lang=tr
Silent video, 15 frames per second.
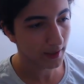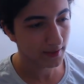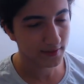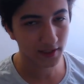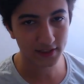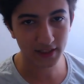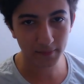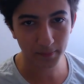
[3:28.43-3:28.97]

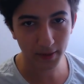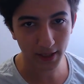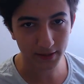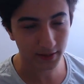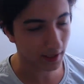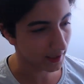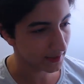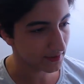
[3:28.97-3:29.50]
Zaten
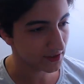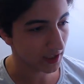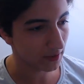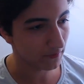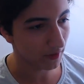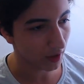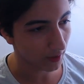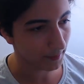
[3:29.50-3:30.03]
ben
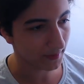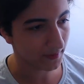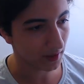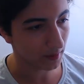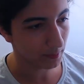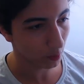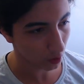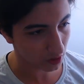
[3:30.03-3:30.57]
Enzel ve Ahmet
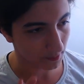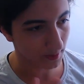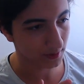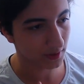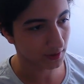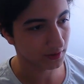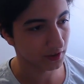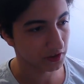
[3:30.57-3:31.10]
abi o
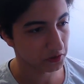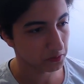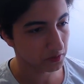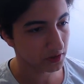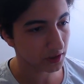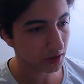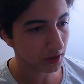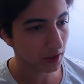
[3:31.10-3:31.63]
zamanlar
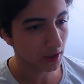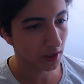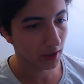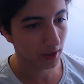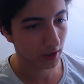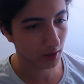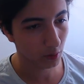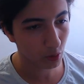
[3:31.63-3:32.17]
tanışmıştık.
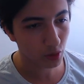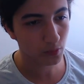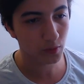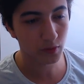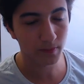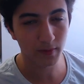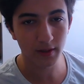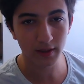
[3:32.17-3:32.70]
Ee,
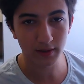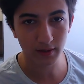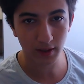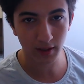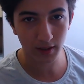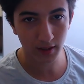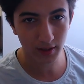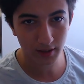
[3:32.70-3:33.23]
üçümüz
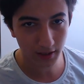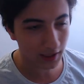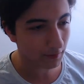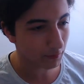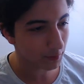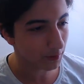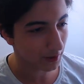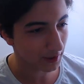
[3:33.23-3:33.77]
birlikte hile
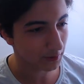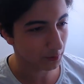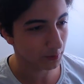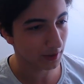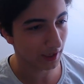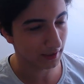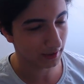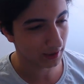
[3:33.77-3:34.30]
videoları
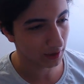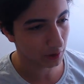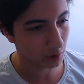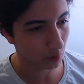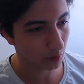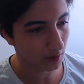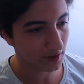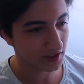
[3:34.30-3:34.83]
atıyorduk. Yani Clash
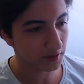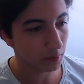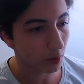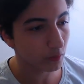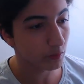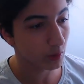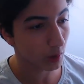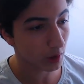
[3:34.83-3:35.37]
of Clans'ta
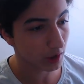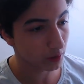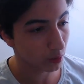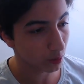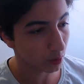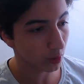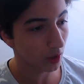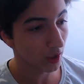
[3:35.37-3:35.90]
mod videoları
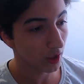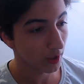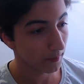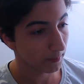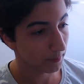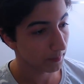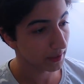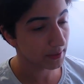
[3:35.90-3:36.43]
atıyorduk.
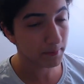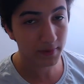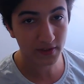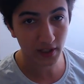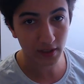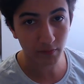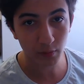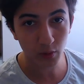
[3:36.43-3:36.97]
Benim bir
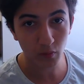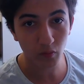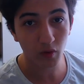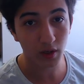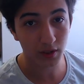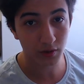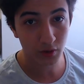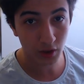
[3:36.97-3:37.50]
tane videom
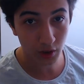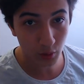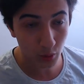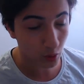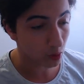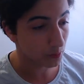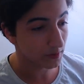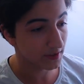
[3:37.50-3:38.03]
vardı
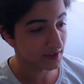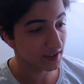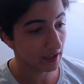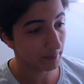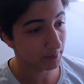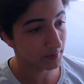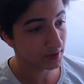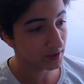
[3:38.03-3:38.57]
800 bin
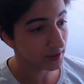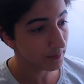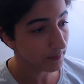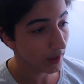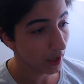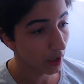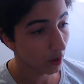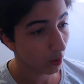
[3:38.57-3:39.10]
izlenmişti.
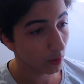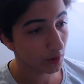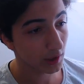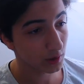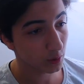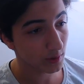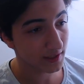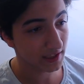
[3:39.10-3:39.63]
Ondan
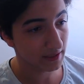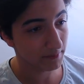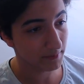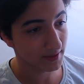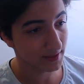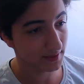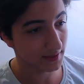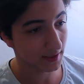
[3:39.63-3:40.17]
sonra
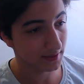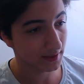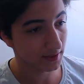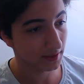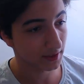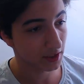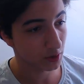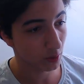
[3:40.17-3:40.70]
silinmişti zaten
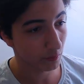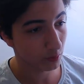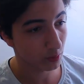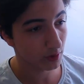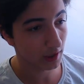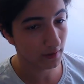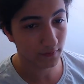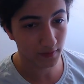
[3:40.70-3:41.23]
arkadaşlar. O video
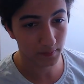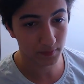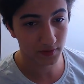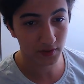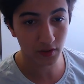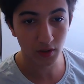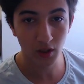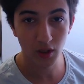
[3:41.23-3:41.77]
telif
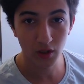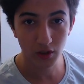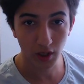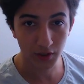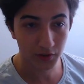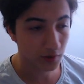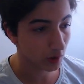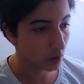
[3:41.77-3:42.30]
yemişti.
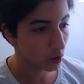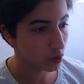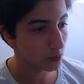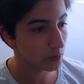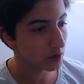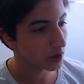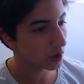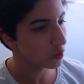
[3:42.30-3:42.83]
Yani 800
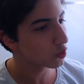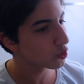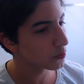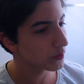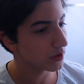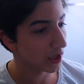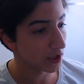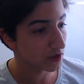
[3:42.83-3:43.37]
bin, 700
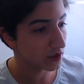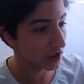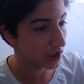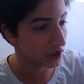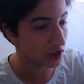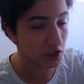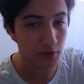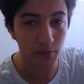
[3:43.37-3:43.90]
bin,
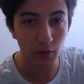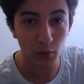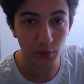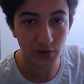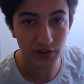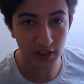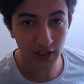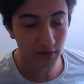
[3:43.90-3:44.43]
Enzel'in 2 milyon
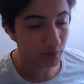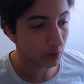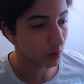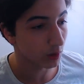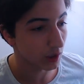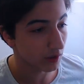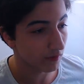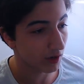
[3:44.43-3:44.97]
izlenen
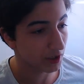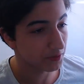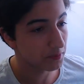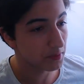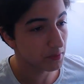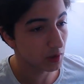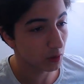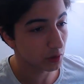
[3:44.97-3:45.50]
videoları vardı.
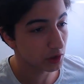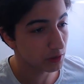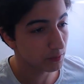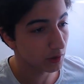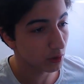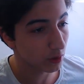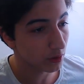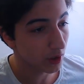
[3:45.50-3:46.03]
1 milyon, 2
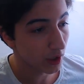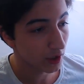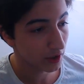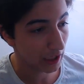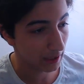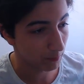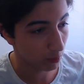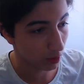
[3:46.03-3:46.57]
milyon.
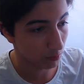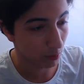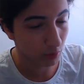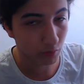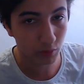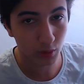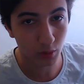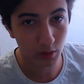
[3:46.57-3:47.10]
Yani böyle
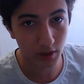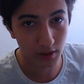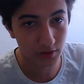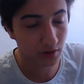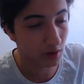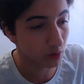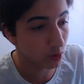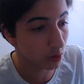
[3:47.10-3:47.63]
mod videoları
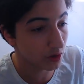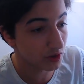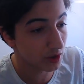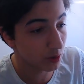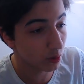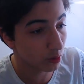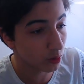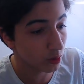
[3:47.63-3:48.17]
gerçekten çok
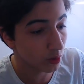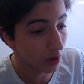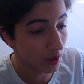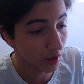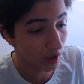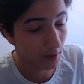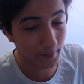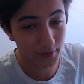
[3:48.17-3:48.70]
izleniyordu.
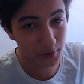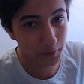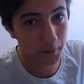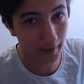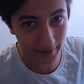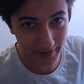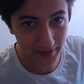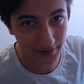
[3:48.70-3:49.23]
Ama
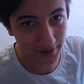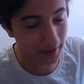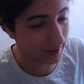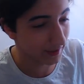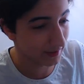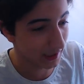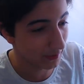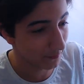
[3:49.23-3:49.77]
Supercell
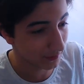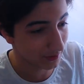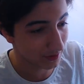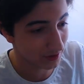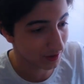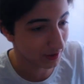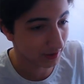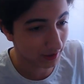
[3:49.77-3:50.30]
işte telif
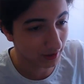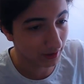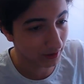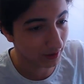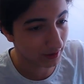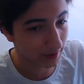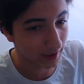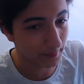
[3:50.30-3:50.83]
atınca
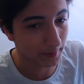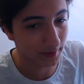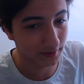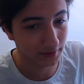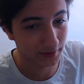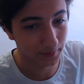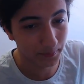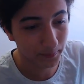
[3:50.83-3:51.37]
kanallar
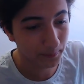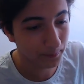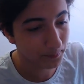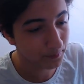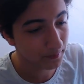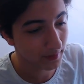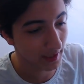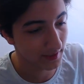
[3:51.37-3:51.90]
kapandı.
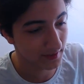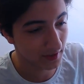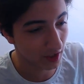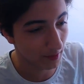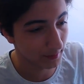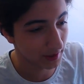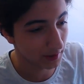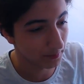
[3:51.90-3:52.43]
Neyse
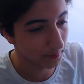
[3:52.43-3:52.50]
devam edelim.